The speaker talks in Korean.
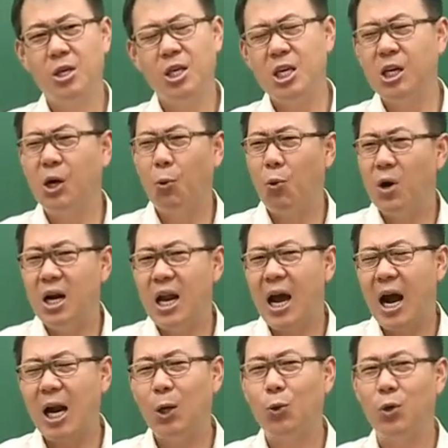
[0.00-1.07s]
이거 원래
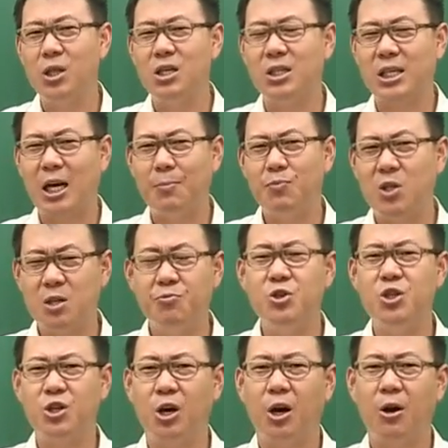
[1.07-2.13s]
알고 있는 사람
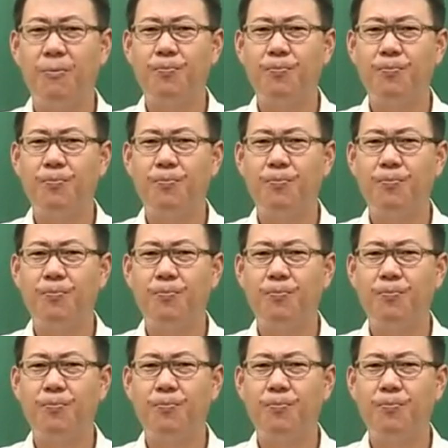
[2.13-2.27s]
드물죠.